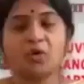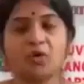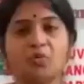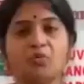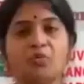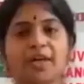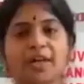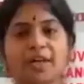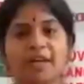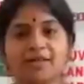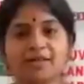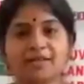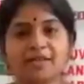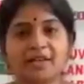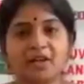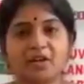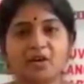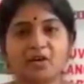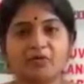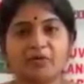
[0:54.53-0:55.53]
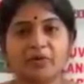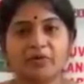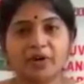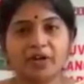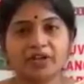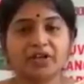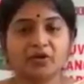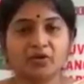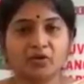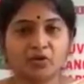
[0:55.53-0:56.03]
ఉమ్మడి రాష్ట్రంలో
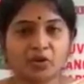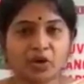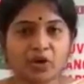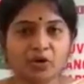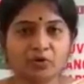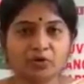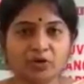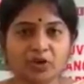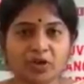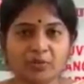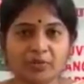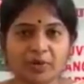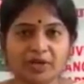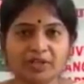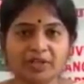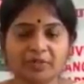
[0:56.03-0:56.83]
వివక్షకు గురవుతున్నామని